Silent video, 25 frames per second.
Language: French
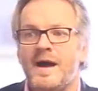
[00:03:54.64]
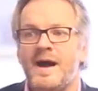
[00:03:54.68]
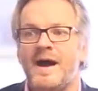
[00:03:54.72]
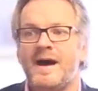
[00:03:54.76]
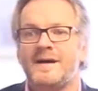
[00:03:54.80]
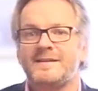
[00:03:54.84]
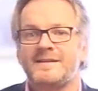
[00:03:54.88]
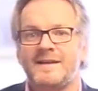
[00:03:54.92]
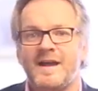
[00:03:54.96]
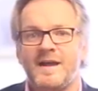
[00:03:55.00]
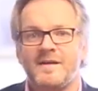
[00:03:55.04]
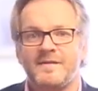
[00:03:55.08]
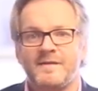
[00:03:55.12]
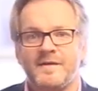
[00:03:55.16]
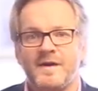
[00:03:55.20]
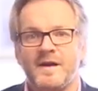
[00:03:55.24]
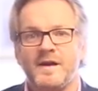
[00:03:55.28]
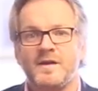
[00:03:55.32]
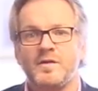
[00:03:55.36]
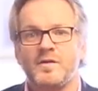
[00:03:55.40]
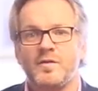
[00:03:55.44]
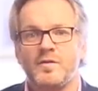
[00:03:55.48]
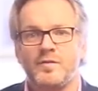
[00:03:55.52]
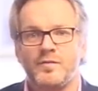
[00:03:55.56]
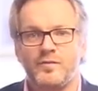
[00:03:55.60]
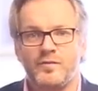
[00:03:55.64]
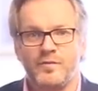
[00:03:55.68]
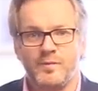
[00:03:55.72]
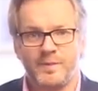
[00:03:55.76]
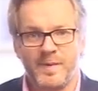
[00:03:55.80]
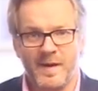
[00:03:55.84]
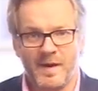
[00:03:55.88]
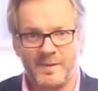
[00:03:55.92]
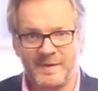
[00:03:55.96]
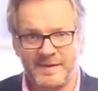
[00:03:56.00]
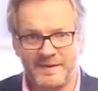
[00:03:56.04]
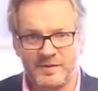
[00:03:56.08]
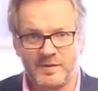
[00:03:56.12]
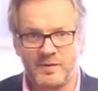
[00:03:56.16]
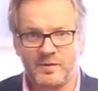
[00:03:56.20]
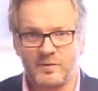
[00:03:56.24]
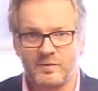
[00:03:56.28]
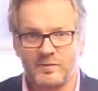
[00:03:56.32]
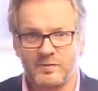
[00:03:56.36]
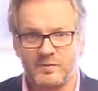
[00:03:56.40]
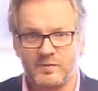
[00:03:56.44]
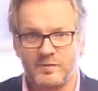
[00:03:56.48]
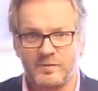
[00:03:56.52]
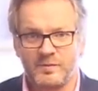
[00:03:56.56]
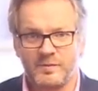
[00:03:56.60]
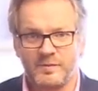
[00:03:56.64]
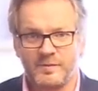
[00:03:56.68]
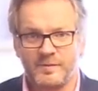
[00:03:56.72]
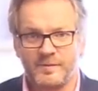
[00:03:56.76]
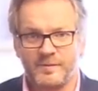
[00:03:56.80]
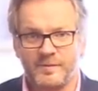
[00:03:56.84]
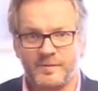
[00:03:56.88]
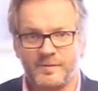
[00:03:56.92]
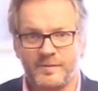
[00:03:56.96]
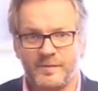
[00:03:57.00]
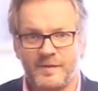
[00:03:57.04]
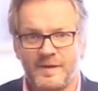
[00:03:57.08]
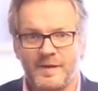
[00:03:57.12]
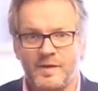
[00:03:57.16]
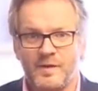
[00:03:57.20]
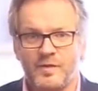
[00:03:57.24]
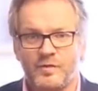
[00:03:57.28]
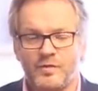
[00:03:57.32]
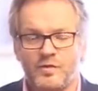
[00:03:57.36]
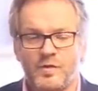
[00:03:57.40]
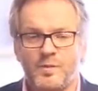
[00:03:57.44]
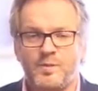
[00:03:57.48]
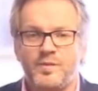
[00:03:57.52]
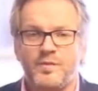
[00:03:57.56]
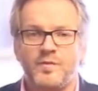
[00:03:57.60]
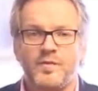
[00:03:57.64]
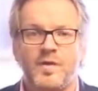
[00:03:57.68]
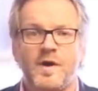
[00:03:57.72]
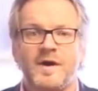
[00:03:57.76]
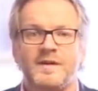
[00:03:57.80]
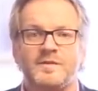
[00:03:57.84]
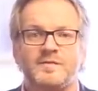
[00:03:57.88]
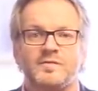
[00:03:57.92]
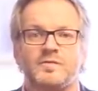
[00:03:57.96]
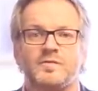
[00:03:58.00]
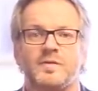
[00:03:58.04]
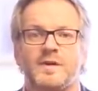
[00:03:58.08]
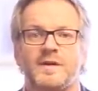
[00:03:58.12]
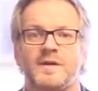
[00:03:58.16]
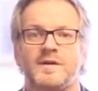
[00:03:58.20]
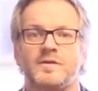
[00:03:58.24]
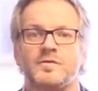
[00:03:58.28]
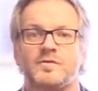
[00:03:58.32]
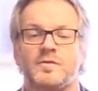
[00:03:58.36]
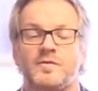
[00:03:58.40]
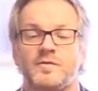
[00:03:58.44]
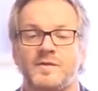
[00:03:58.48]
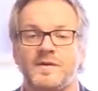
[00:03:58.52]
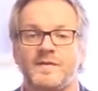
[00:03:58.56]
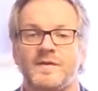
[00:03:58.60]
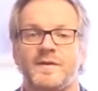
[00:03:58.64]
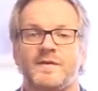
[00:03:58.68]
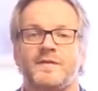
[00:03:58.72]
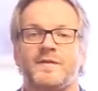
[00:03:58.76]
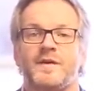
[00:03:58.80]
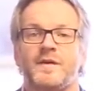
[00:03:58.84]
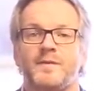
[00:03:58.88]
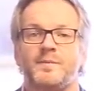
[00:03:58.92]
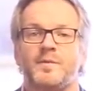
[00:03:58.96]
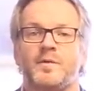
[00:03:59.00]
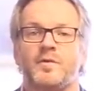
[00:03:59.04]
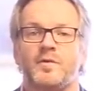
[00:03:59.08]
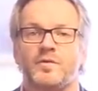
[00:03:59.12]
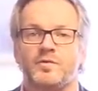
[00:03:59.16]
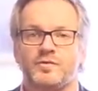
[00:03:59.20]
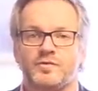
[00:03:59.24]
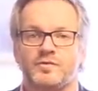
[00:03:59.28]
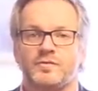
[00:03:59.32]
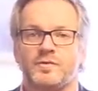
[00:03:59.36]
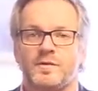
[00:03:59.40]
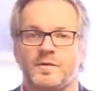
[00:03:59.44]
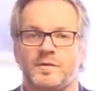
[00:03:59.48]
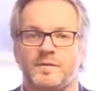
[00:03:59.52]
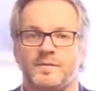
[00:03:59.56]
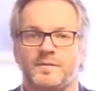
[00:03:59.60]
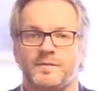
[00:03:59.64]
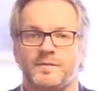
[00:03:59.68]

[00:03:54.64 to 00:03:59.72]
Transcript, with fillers: un travail vous permettant de pouvoir assurer ce que vous avez à faire pendant le jour.